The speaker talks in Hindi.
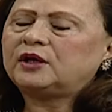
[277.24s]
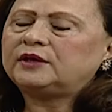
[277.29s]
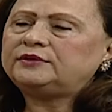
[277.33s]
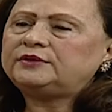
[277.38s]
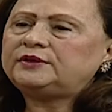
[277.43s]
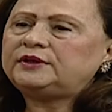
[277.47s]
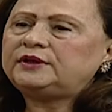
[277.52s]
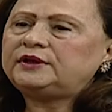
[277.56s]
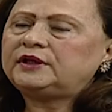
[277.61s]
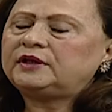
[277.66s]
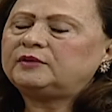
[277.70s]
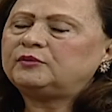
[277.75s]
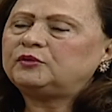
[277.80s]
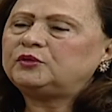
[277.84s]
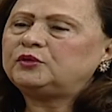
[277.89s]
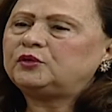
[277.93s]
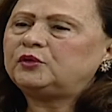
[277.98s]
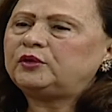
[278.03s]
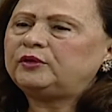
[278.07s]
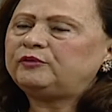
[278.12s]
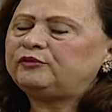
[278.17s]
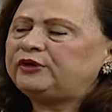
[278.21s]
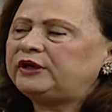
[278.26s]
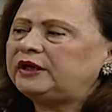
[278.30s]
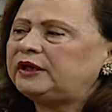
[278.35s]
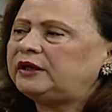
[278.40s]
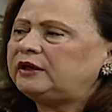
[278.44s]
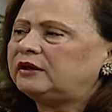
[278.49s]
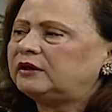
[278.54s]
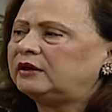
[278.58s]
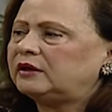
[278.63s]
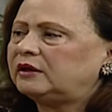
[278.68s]
आती हैं हम उनको फ्री
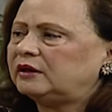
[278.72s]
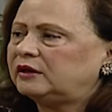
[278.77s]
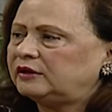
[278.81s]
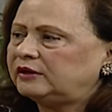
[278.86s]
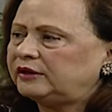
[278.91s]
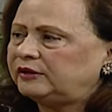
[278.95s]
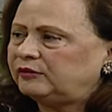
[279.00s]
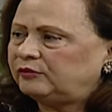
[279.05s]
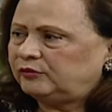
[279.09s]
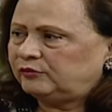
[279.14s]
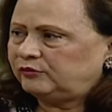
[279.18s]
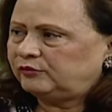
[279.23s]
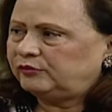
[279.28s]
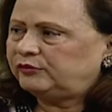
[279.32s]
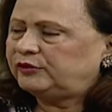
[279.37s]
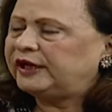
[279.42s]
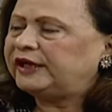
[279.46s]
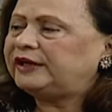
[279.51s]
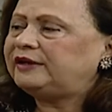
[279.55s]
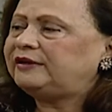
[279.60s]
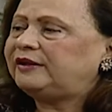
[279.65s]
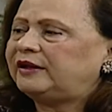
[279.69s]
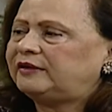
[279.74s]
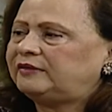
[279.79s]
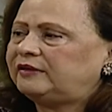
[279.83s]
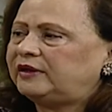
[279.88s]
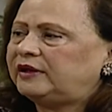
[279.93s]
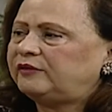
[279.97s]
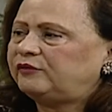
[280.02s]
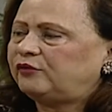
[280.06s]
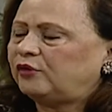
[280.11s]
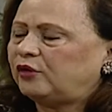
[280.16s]
किट
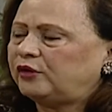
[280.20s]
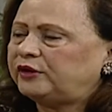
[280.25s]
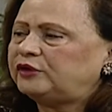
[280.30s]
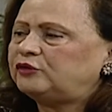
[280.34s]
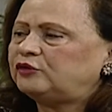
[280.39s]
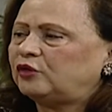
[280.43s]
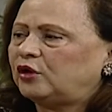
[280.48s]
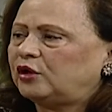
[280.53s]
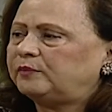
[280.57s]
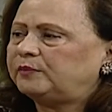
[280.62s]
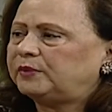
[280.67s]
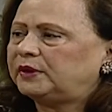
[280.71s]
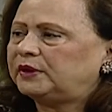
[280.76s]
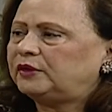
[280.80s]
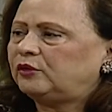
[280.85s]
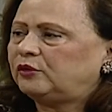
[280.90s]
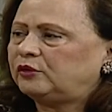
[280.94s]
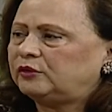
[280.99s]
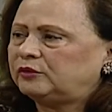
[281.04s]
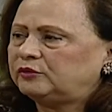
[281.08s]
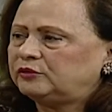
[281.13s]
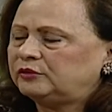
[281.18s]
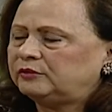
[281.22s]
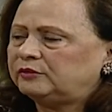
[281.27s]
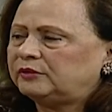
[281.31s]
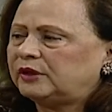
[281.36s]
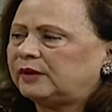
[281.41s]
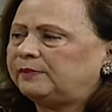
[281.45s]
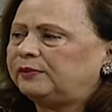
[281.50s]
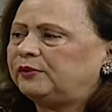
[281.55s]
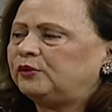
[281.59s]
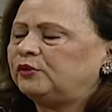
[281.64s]
देते हैं फौरी तौर पर और
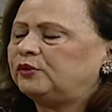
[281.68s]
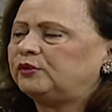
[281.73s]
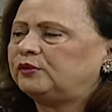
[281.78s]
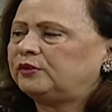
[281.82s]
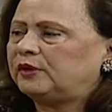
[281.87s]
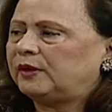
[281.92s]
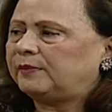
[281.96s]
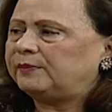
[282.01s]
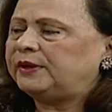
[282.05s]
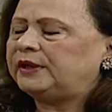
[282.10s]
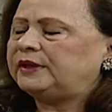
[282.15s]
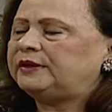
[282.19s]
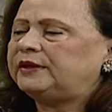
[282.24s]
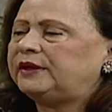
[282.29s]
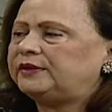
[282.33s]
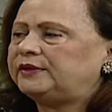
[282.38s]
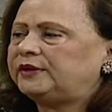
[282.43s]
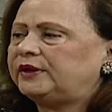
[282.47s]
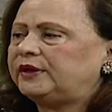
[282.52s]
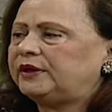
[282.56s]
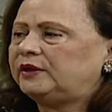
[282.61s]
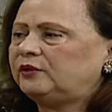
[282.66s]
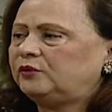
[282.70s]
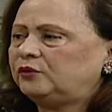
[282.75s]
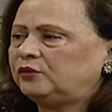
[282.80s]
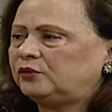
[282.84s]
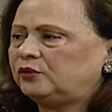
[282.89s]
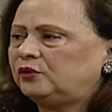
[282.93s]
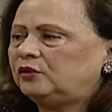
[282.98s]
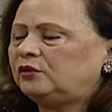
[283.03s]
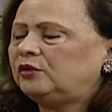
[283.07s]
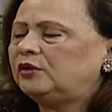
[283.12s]
कपड़ों कपड़े देते हैं
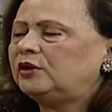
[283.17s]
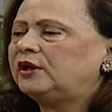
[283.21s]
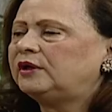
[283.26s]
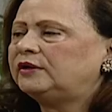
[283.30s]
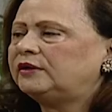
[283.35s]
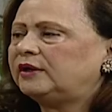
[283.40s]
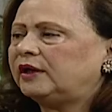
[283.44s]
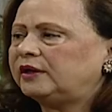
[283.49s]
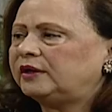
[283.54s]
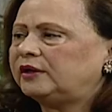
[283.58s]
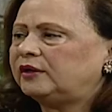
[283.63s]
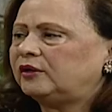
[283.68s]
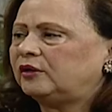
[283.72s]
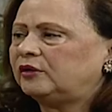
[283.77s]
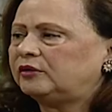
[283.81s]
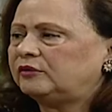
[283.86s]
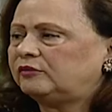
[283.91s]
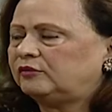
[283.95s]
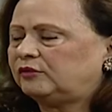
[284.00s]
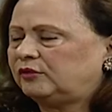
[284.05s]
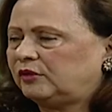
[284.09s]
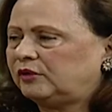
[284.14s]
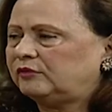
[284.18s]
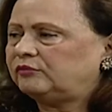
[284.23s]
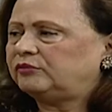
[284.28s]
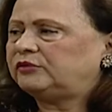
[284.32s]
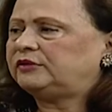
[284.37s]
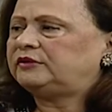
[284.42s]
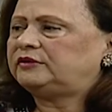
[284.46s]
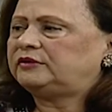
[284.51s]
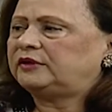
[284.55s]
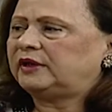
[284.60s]
उनको ताकि और
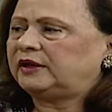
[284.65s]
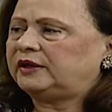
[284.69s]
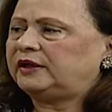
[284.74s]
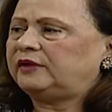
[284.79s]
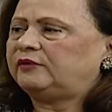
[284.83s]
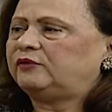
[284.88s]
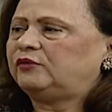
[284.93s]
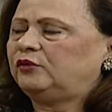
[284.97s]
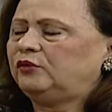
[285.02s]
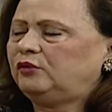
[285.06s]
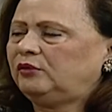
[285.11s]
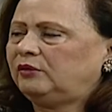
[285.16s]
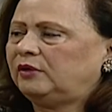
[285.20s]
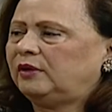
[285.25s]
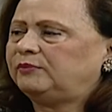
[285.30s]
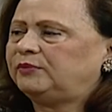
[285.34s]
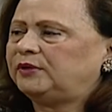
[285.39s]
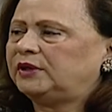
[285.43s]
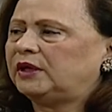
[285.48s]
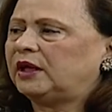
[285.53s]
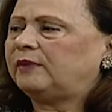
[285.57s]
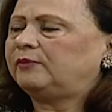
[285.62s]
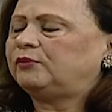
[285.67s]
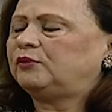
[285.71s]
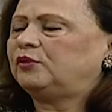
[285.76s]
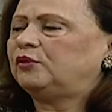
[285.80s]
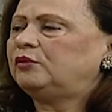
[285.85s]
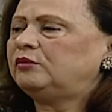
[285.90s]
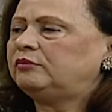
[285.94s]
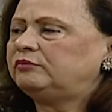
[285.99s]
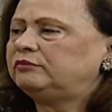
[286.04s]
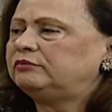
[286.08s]
ताकि वो अपने आप
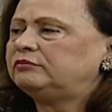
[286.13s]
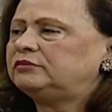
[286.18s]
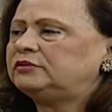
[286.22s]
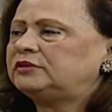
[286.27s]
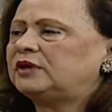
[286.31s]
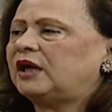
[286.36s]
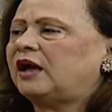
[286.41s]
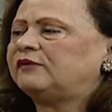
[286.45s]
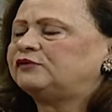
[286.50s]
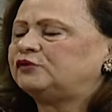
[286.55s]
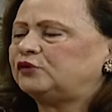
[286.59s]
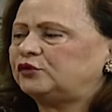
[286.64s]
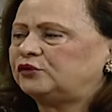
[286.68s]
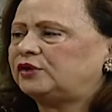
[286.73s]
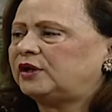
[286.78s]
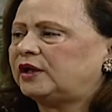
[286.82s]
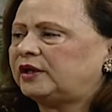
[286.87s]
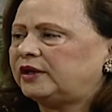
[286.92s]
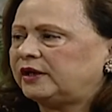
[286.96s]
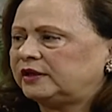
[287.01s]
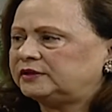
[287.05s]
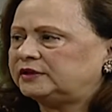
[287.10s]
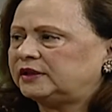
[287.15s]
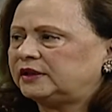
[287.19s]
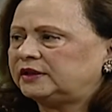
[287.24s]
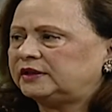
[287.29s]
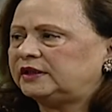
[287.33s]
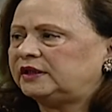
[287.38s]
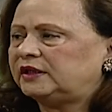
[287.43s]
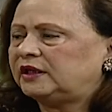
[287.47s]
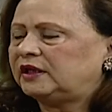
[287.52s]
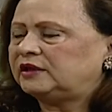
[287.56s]
को साफ़ सुथरा रख
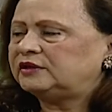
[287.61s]
सकें